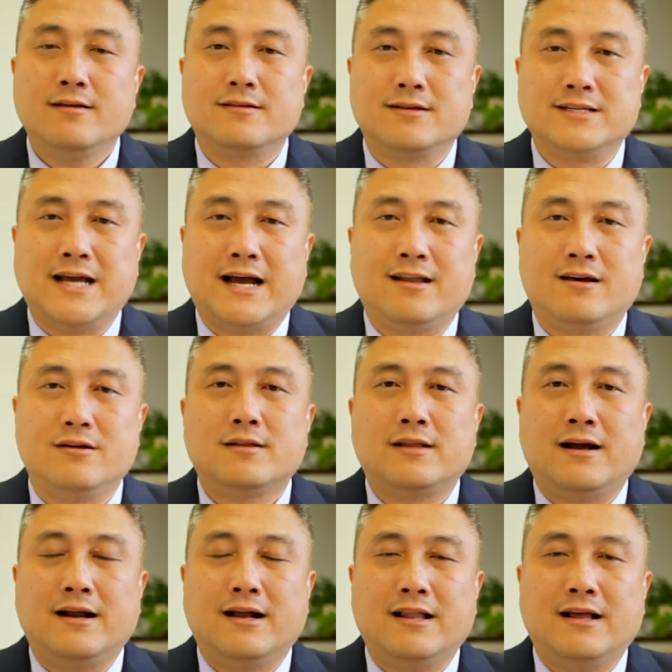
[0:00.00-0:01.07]
增加了很。
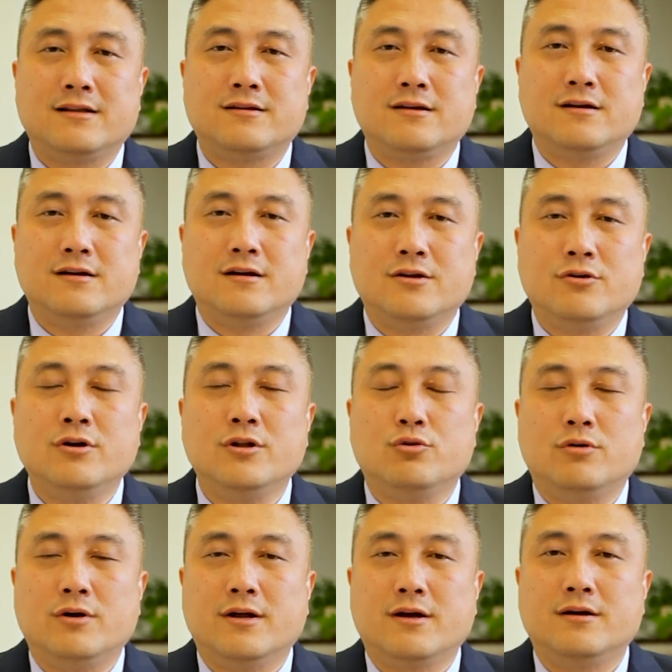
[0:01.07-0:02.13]
当然啦，这个有很
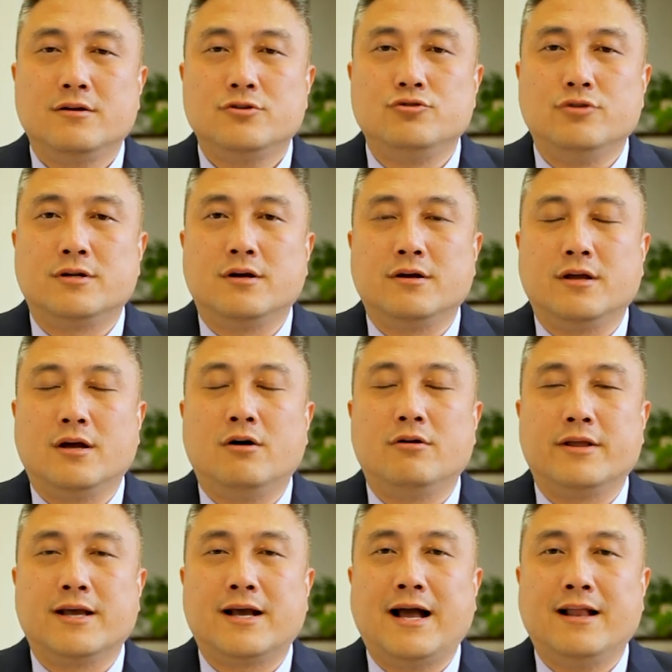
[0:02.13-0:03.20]
多人可能学成以后
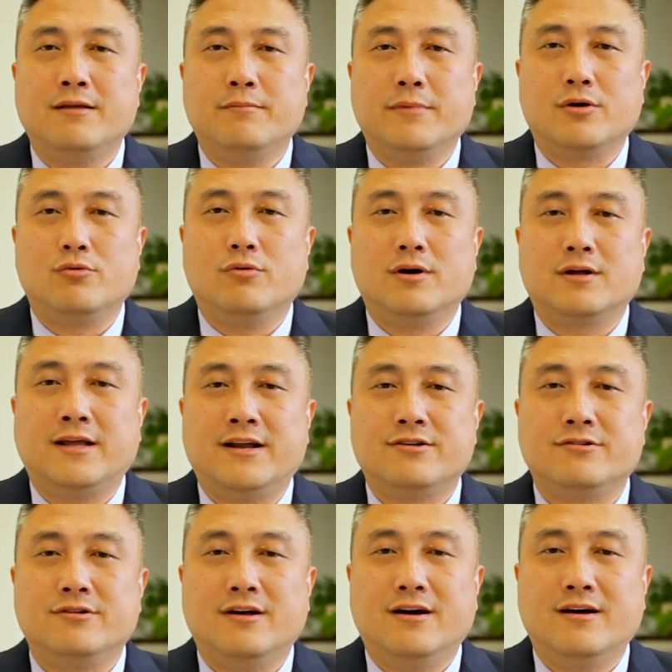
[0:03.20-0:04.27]
离开了美国，但
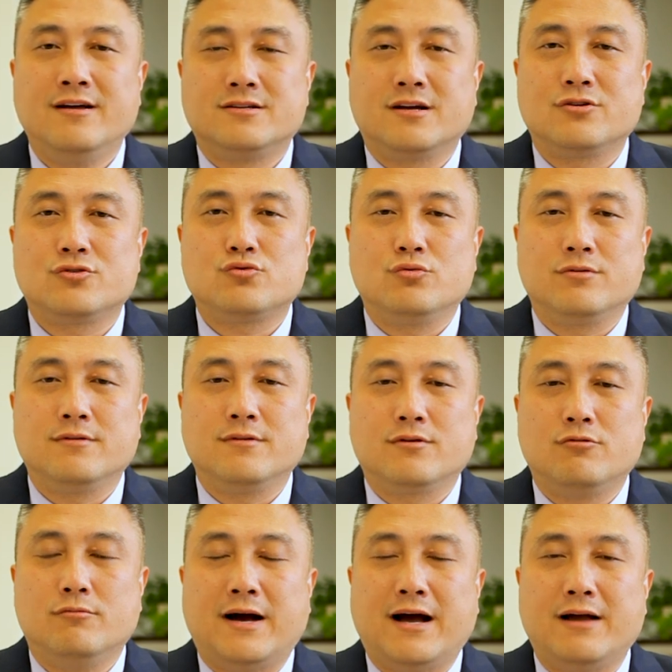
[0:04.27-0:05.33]
是呢，这个数字
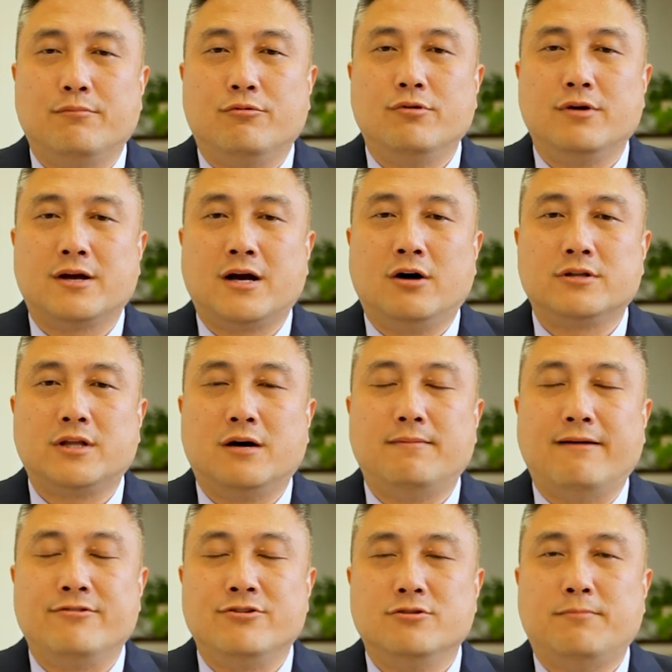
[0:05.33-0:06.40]
恐怕还不会高到百
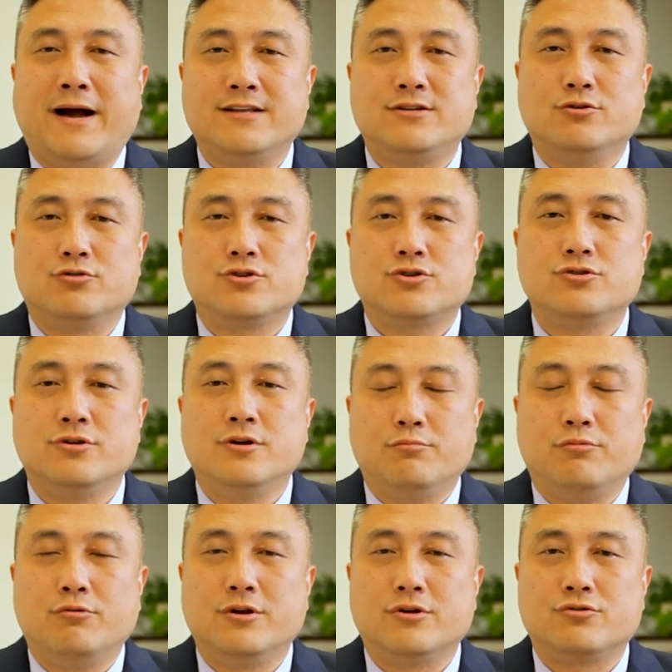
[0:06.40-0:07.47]
分之八九十，
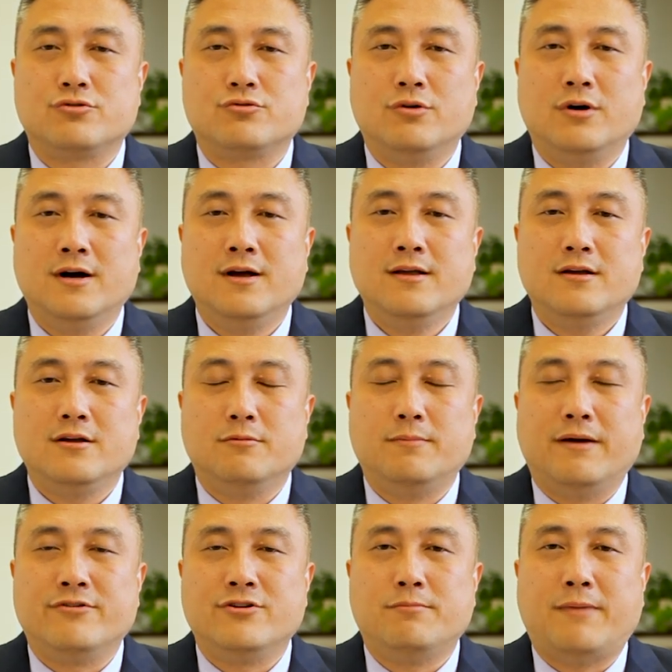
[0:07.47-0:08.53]
不会是说有
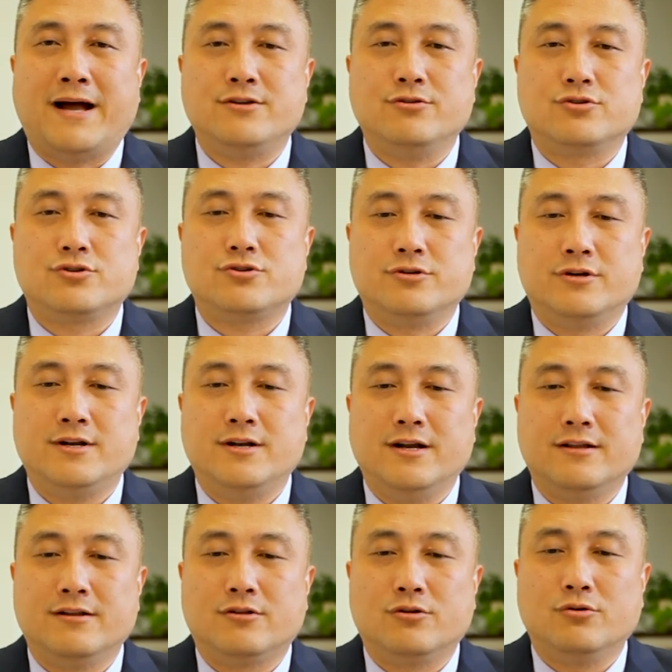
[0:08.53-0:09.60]
百分之八九十的
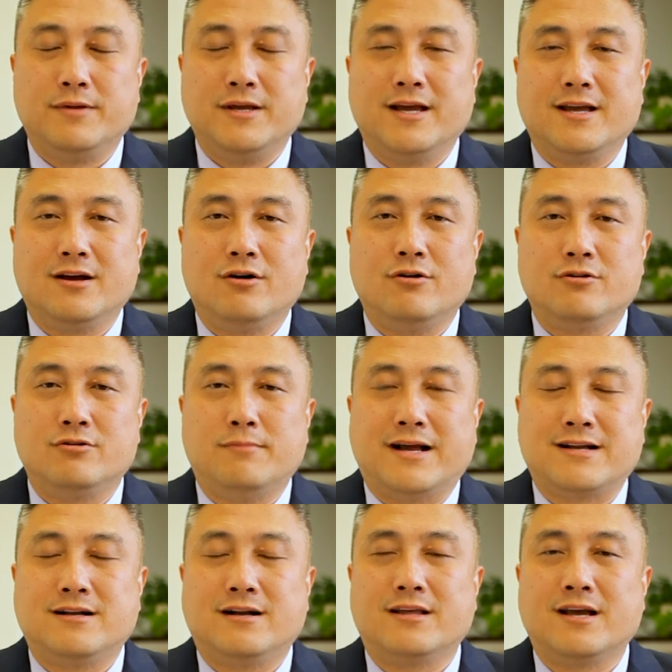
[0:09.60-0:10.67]
人都毕业以后就马
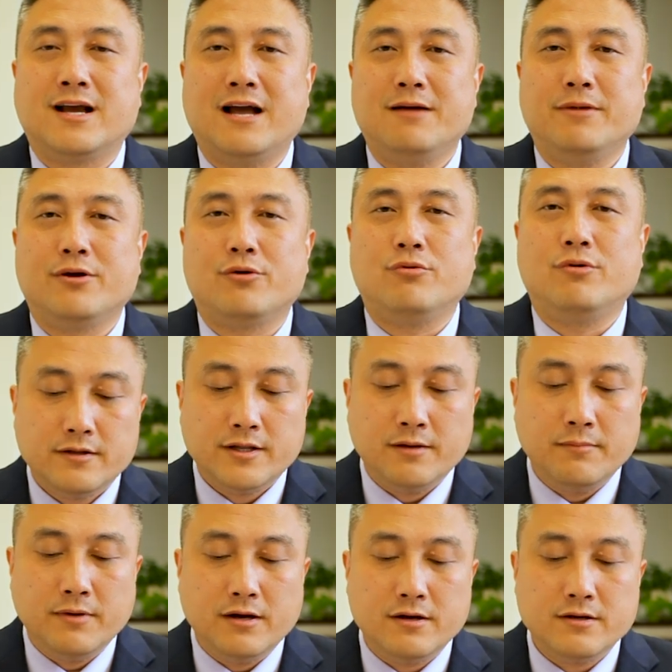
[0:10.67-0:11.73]
上离开美国。那
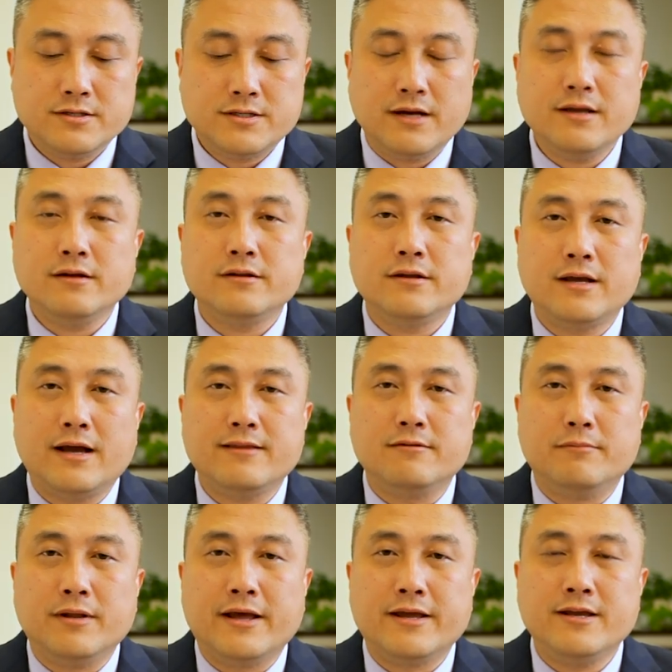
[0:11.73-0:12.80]
么，相应的应该怎
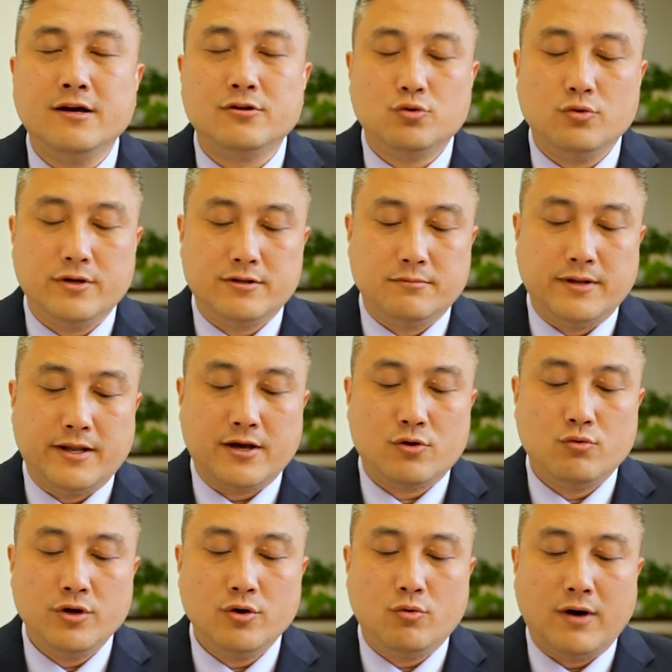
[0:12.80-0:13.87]
么来应对？怎么来
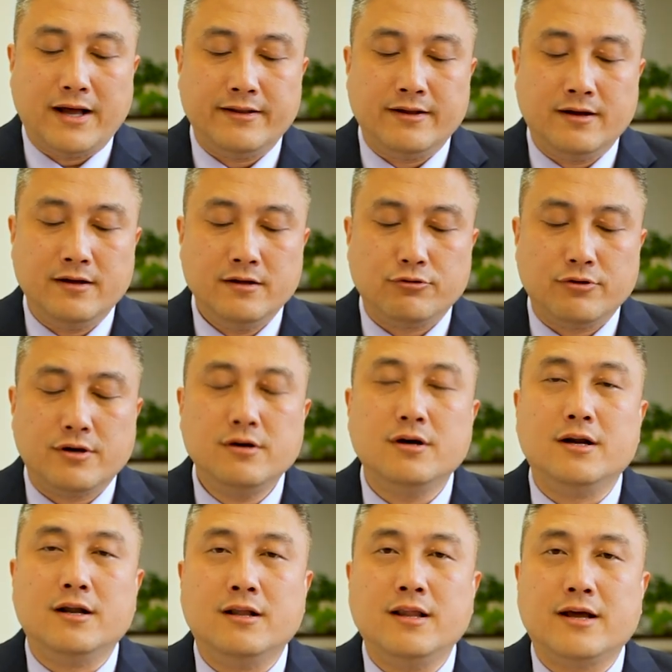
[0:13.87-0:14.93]
规划呢？对
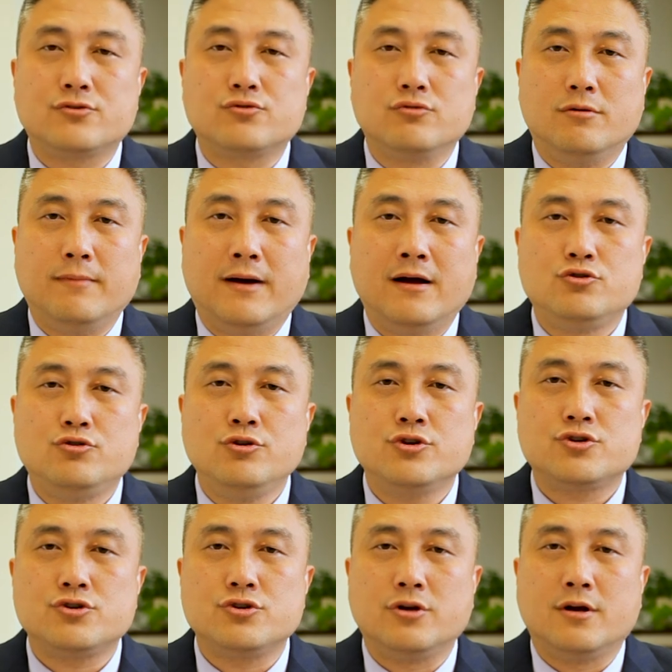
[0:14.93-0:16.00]
个人来说嘛，趋
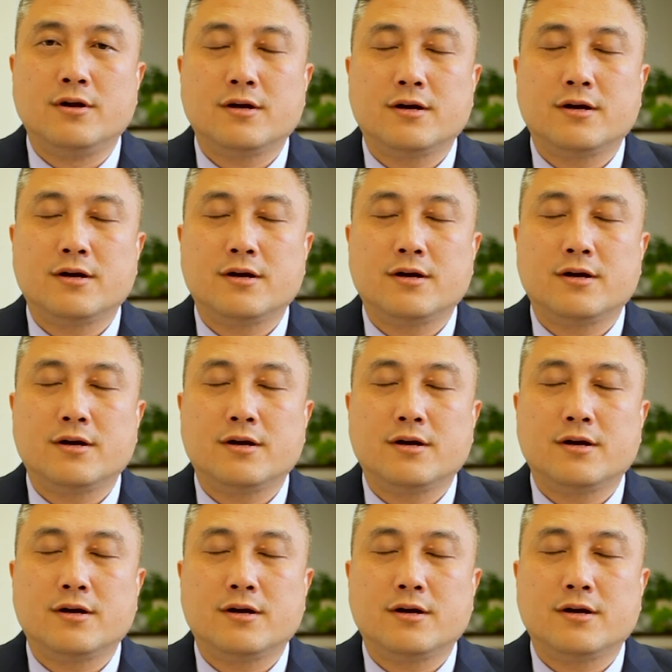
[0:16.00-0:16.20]
势。